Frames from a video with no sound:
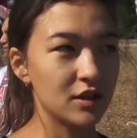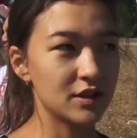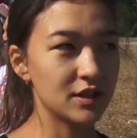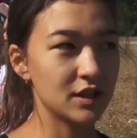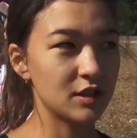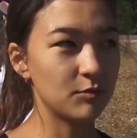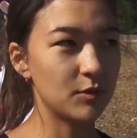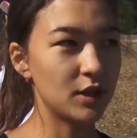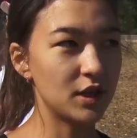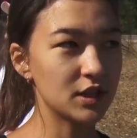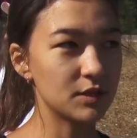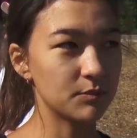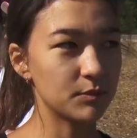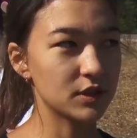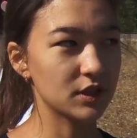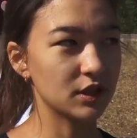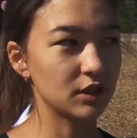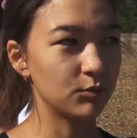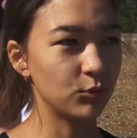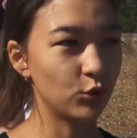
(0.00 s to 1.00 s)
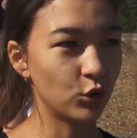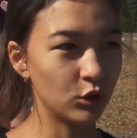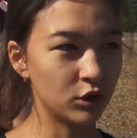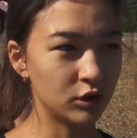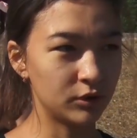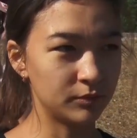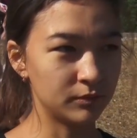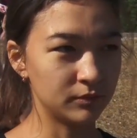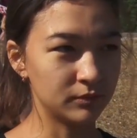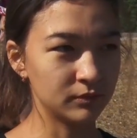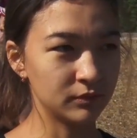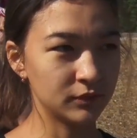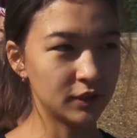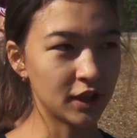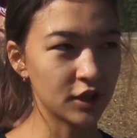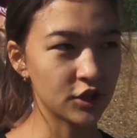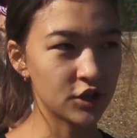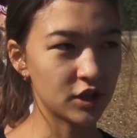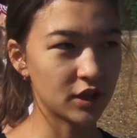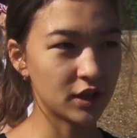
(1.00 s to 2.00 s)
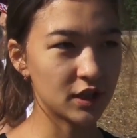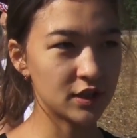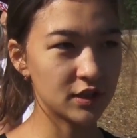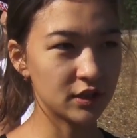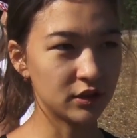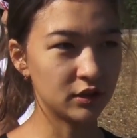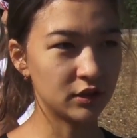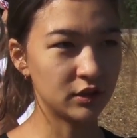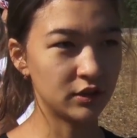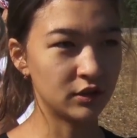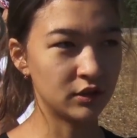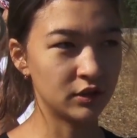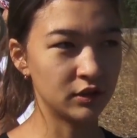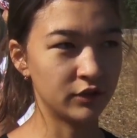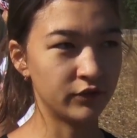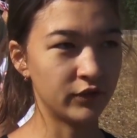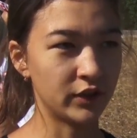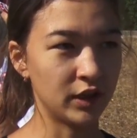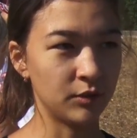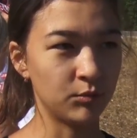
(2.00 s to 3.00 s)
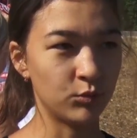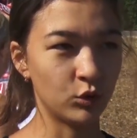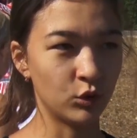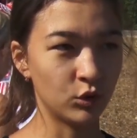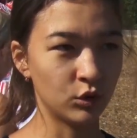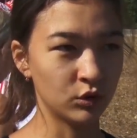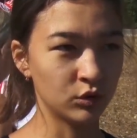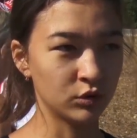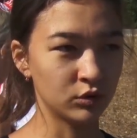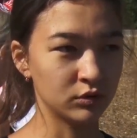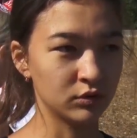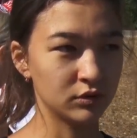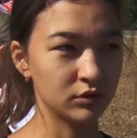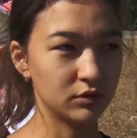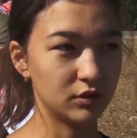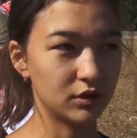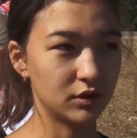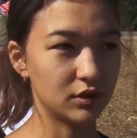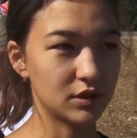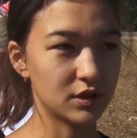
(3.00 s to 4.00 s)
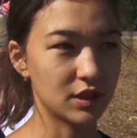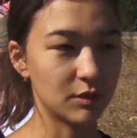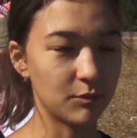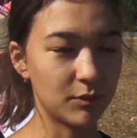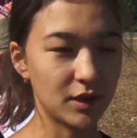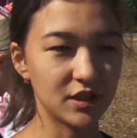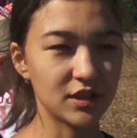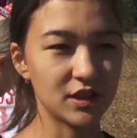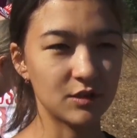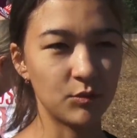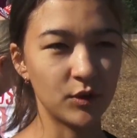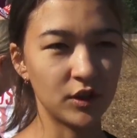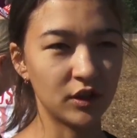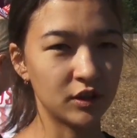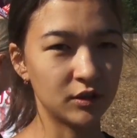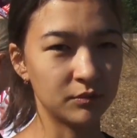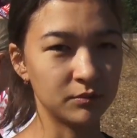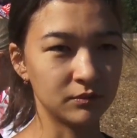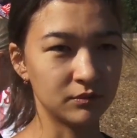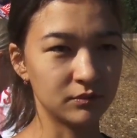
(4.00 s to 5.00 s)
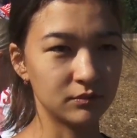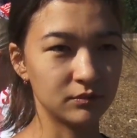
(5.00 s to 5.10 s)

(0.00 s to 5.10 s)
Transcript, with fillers: Занималась баскетболом, также ходила на волейбол, занималась бегом.